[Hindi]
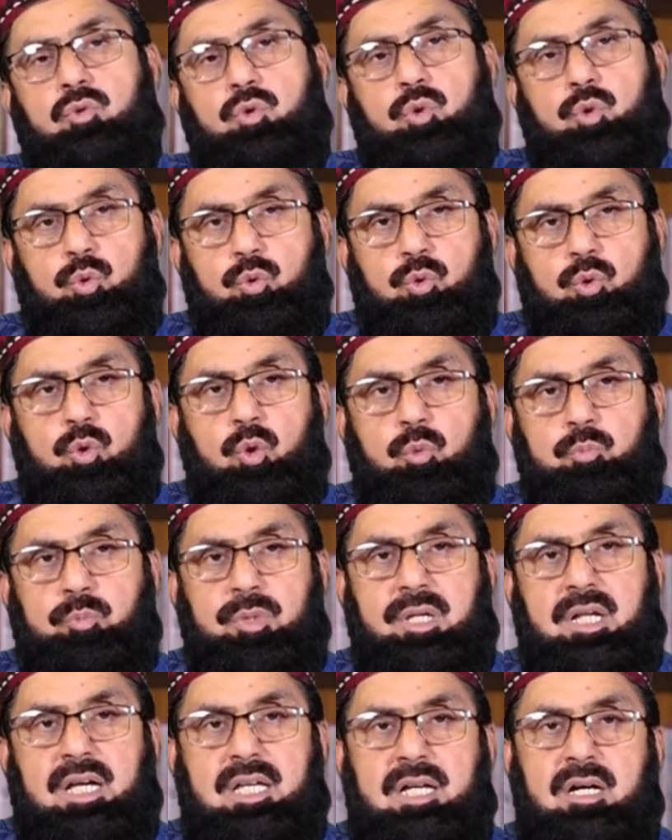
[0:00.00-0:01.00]
झूठ को
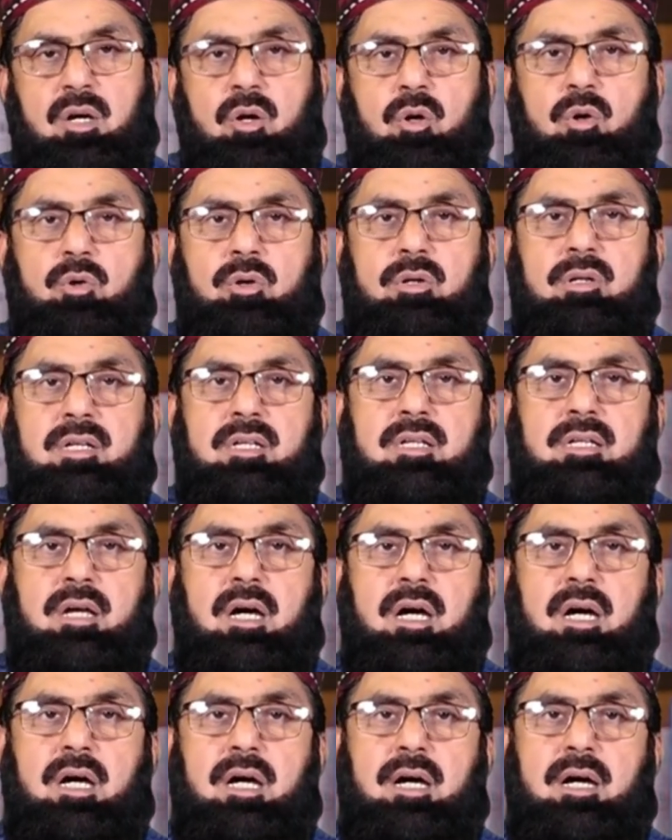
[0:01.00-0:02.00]
मिलाया और
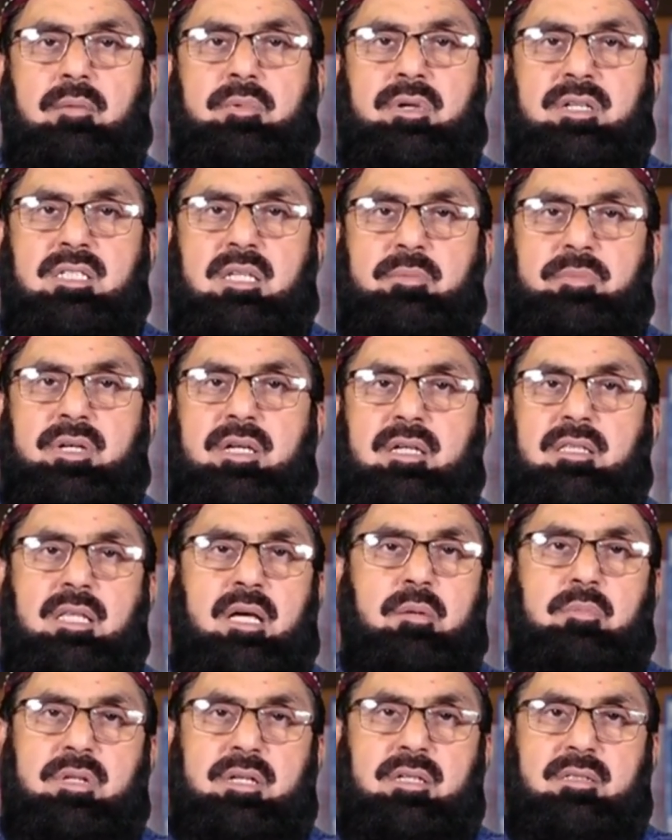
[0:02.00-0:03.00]
अमेज़े में
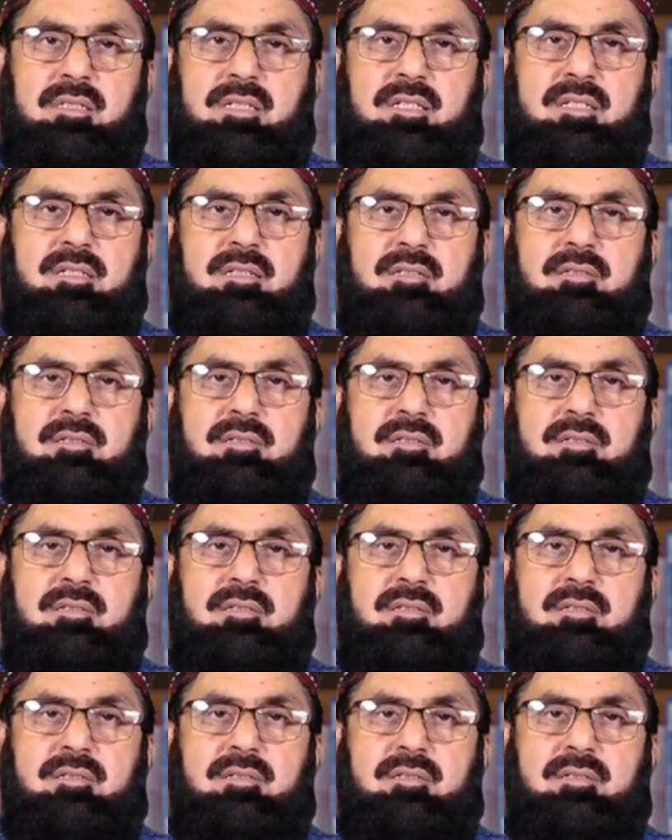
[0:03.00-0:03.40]
किताब लिख दी